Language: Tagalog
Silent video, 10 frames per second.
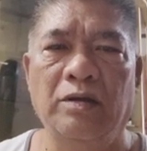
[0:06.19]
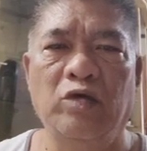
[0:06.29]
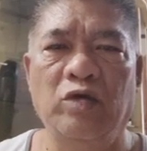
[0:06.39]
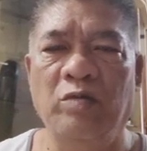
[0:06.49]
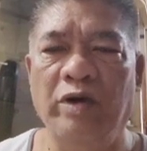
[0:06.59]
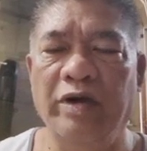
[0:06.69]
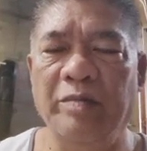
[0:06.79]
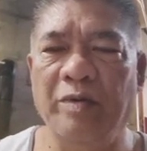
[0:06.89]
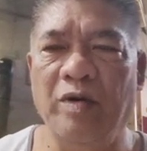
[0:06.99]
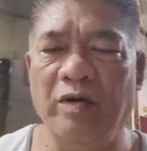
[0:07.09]
Good morning
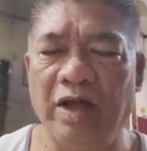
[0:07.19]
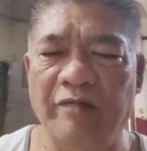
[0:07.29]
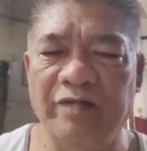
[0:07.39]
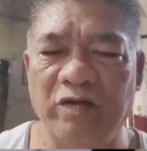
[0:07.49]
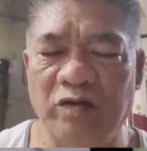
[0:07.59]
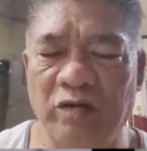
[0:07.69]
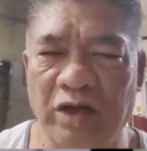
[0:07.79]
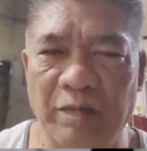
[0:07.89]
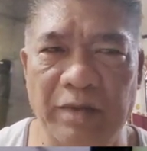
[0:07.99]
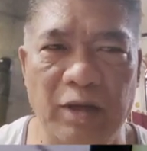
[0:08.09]
po, good afternoon, good
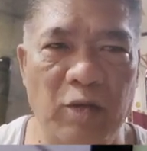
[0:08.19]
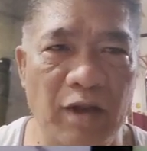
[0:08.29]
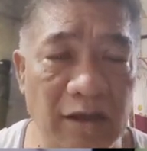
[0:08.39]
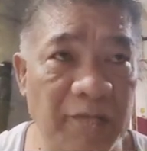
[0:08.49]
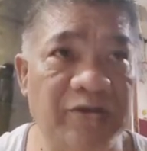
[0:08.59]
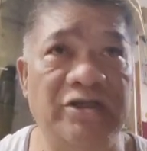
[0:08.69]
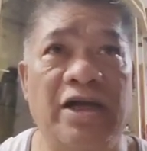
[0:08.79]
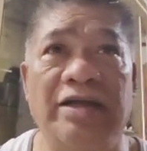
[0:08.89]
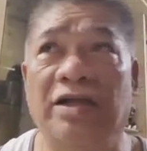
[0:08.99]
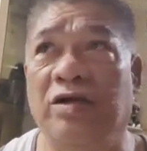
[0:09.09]
evening. Welcome sa
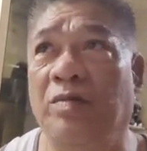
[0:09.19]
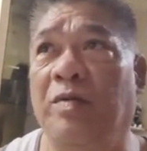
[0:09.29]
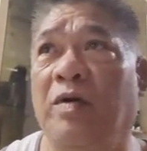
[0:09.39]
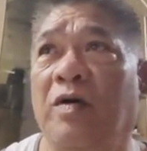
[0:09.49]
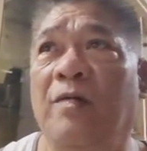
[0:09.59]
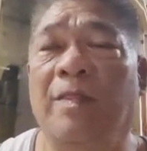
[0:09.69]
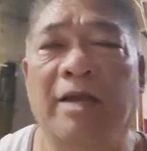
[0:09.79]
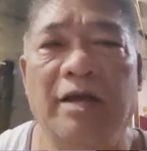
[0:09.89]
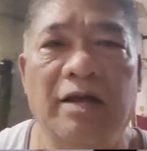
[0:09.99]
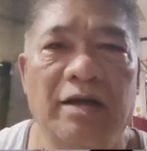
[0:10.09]
channel ko po.
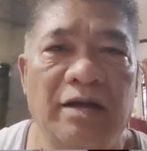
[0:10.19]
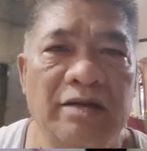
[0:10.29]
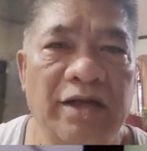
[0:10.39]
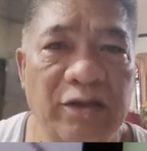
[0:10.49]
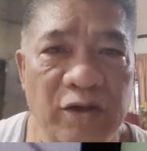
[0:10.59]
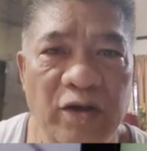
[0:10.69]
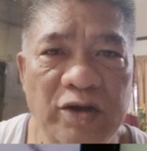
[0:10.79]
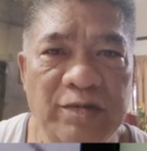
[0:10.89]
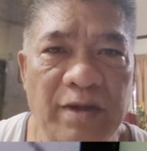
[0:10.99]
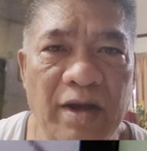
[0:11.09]
Tito
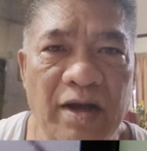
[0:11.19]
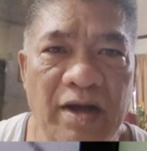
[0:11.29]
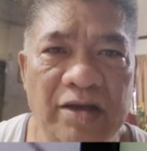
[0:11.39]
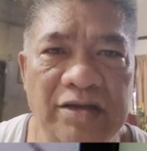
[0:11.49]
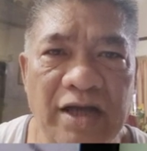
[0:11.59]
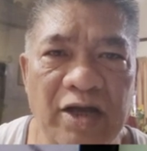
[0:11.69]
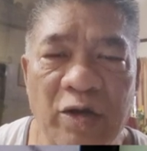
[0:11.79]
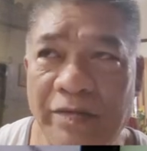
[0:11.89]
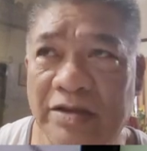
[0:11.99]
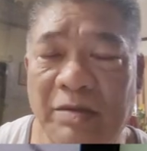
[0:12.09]
Noise Vlogs, I
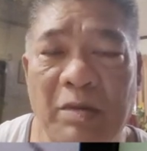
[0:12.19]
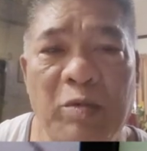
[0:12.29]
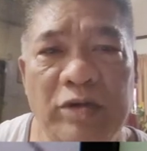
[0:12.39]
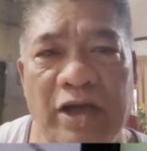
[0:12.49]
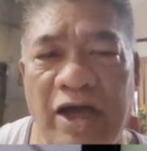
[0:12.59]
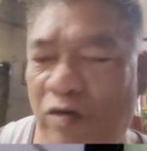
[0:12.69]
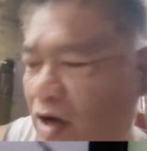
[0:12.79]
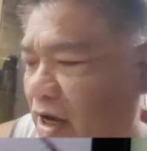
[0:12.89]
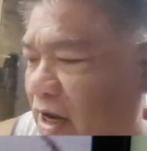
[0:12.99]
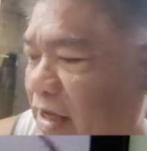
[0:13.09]
hope nasa mabuti
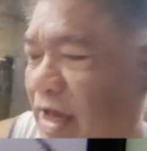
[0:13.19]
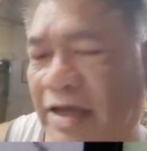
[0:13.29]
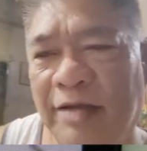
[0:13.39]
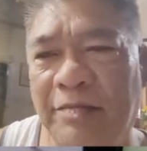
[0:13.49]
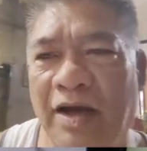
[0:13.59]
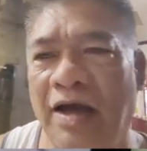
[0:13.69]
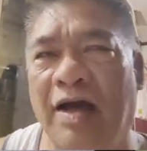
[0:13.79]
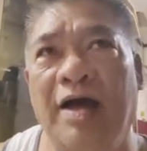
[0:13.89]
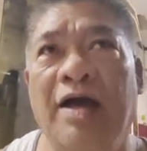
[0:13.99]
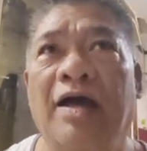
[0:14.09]
kayong kalagayan mga
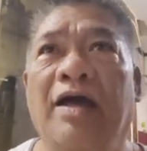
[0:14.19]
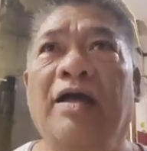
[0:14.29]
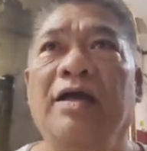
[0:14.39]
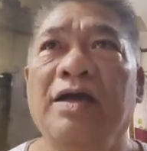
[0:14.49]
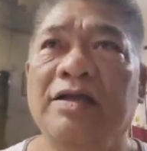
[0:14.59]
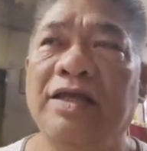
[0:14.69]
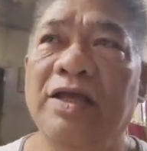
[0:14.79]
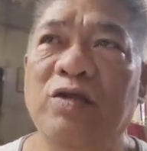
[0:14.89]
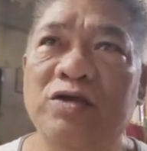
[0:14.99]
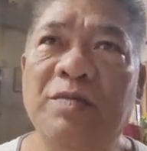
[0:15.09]

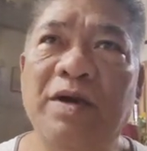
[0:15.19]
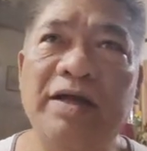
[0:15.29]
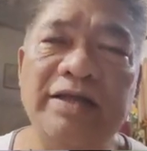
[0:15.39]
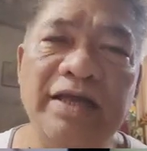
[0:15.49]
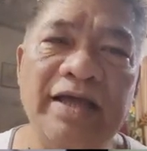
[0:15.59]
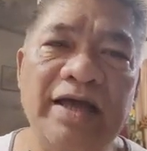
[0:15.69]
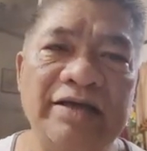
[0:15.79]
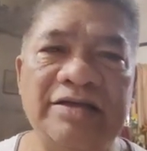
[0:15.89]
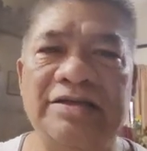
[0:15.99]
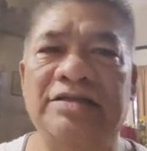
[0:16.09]
titos, mga
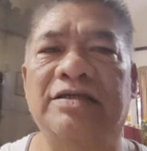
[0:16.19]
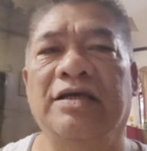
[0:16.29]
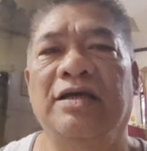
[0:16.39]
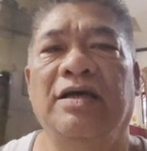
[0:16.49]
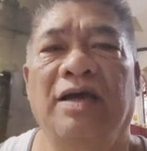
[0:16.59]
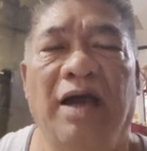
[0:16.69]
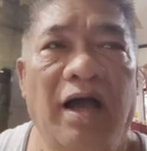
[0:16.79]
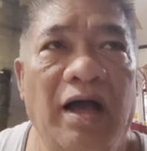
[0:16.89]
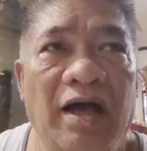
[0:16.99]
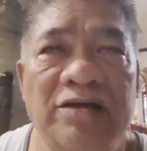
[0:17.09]
titas.
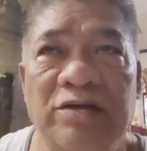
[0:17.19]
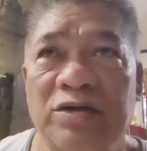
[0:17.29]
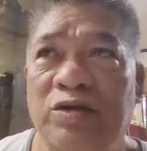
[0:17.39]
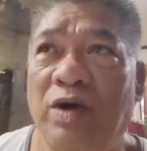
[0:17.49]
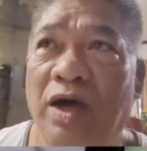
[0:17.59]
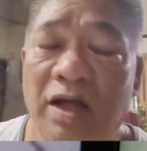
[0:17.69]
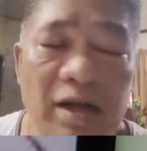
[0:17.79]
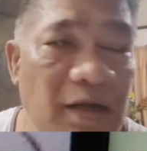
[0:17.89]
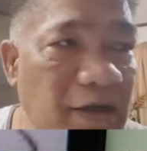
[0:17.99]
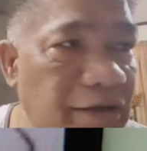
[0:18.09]
As usual,